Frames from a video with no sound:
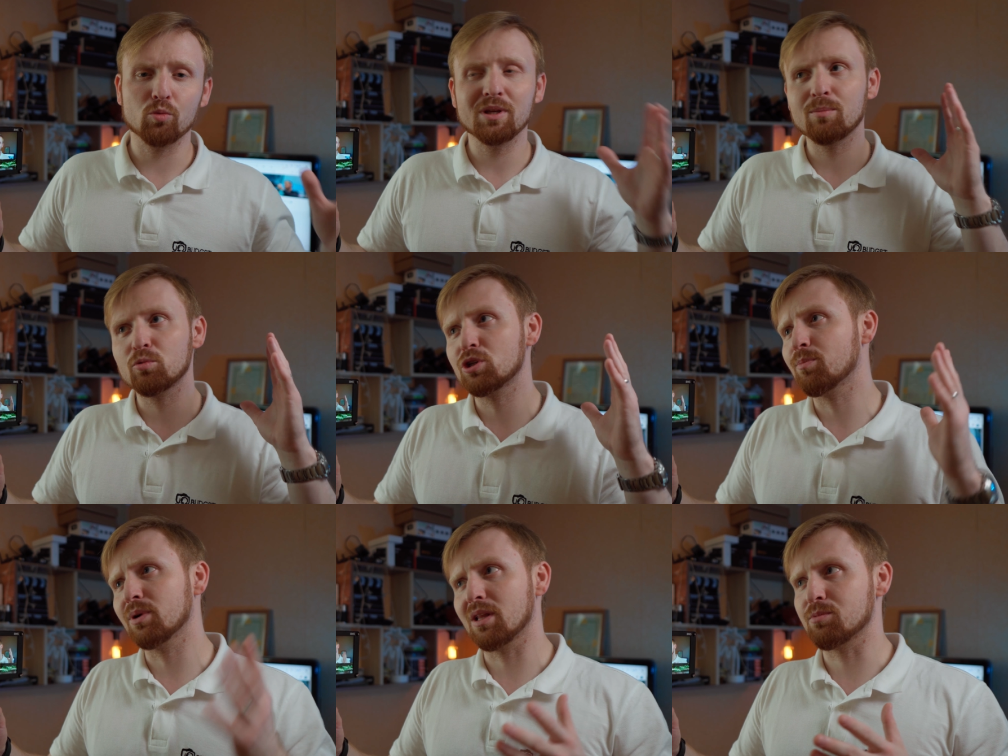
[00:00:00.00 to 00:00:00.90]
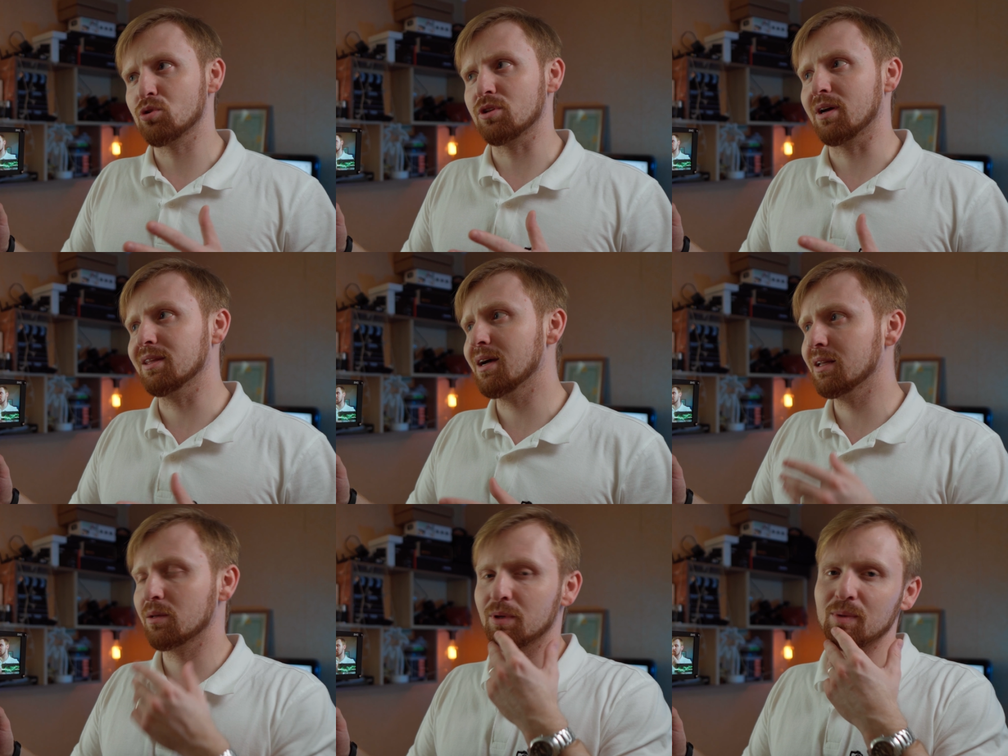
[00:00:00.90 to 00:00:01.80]
У меня уже был обзор на
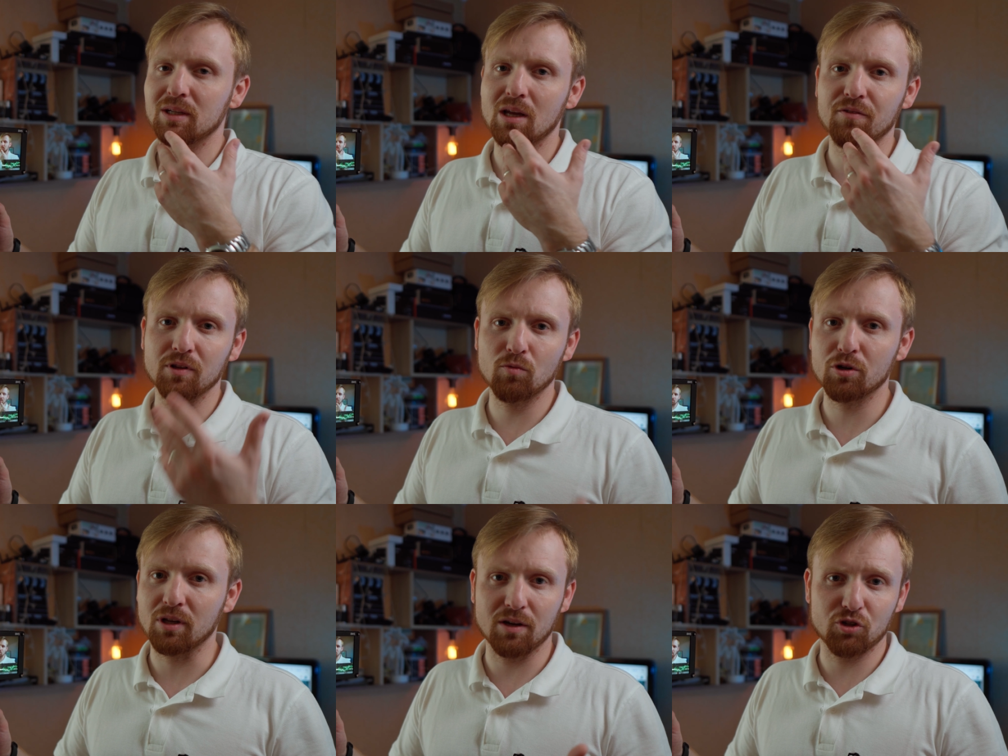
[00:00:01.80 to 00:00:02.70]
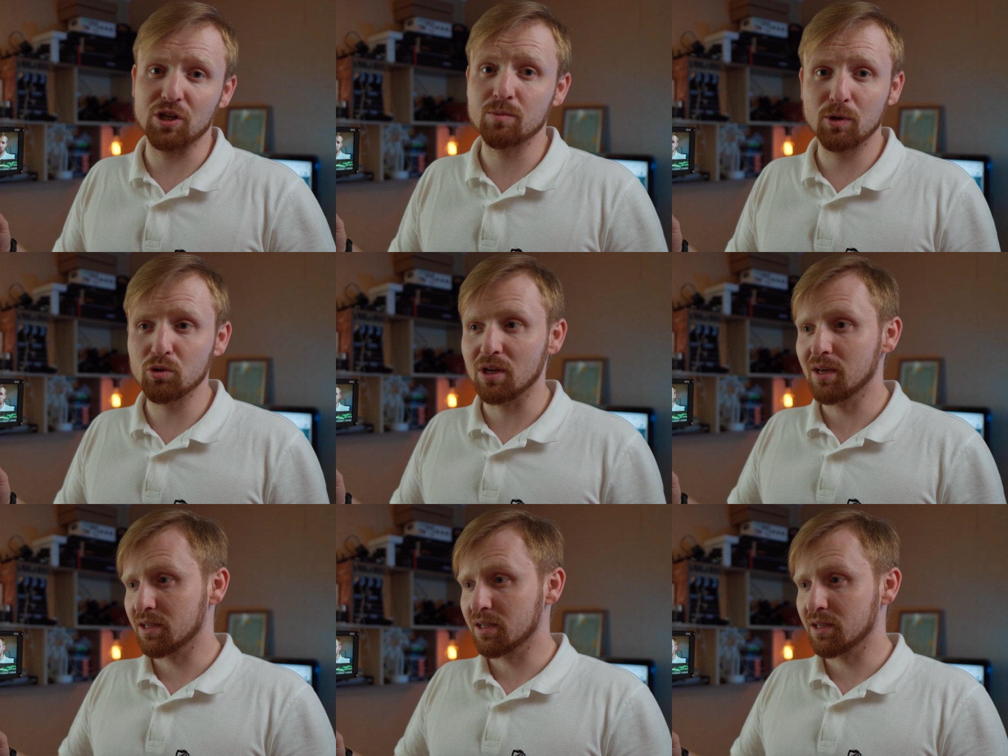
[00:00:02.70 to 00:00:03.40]
канале, например, на Filword F6+,